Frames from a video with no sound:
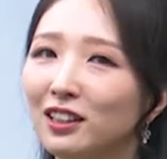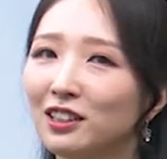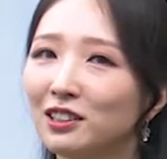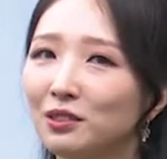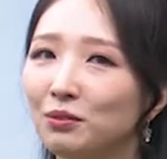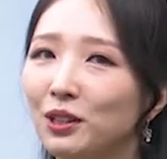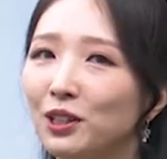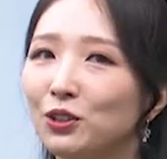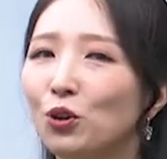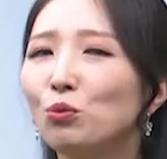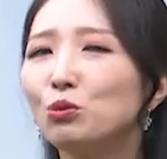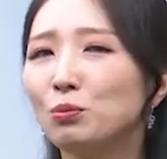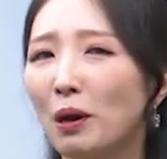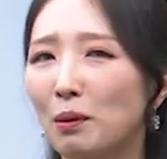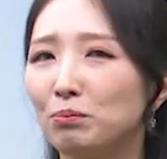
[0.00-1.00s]
하지만
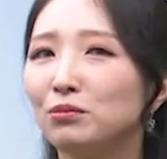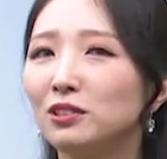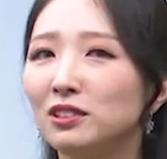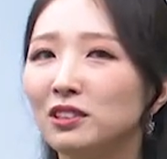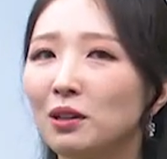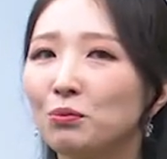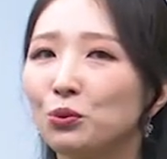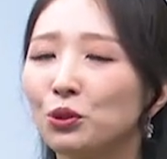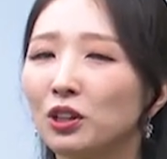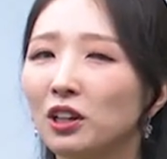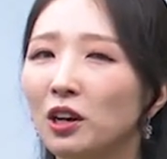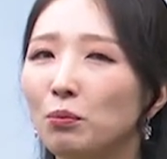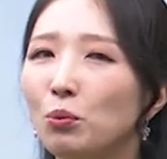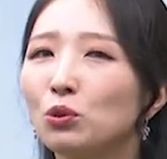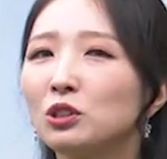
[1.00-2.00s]
너무 바쁘시다
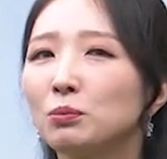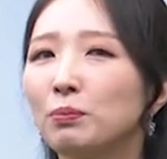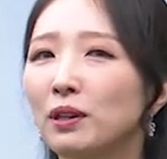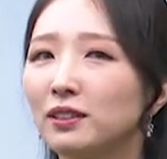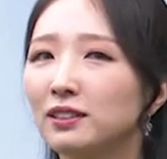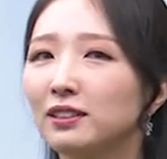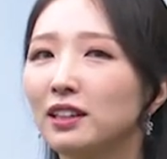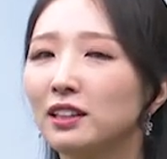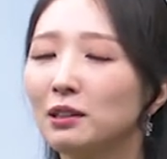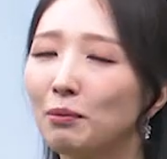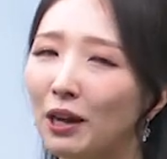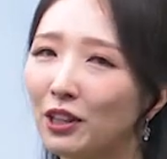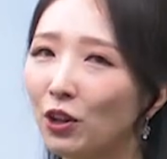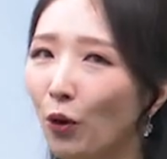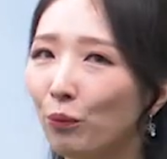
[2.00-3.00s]
보니까 복습할 시간이
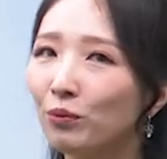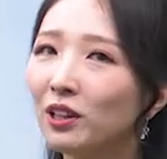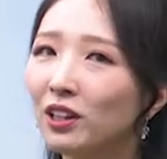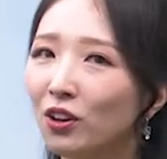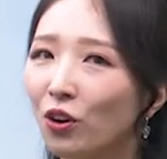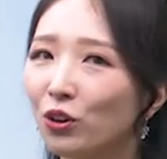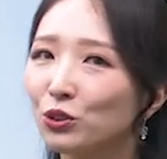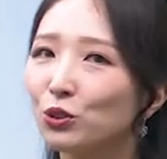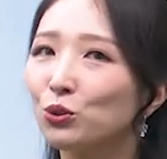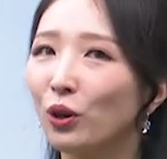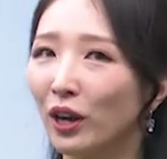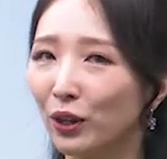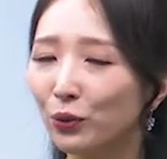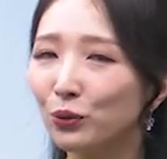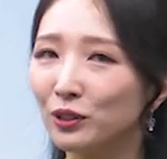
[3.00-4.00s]
많이 없는 거 저도
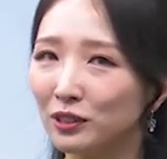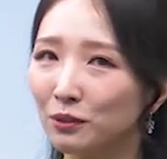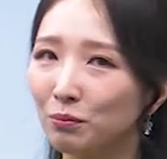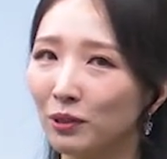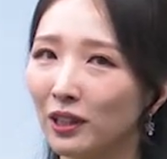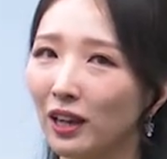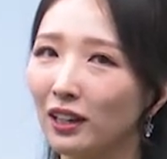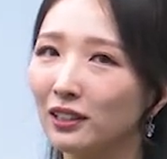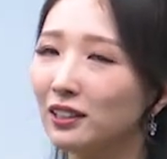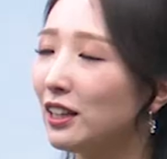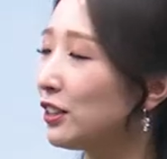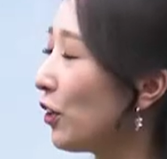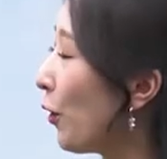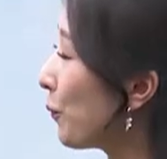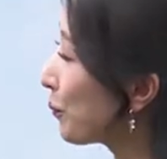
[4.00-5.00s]
알고 있습니다.
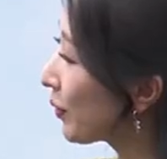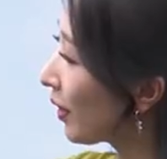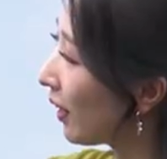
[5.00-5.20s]
그래서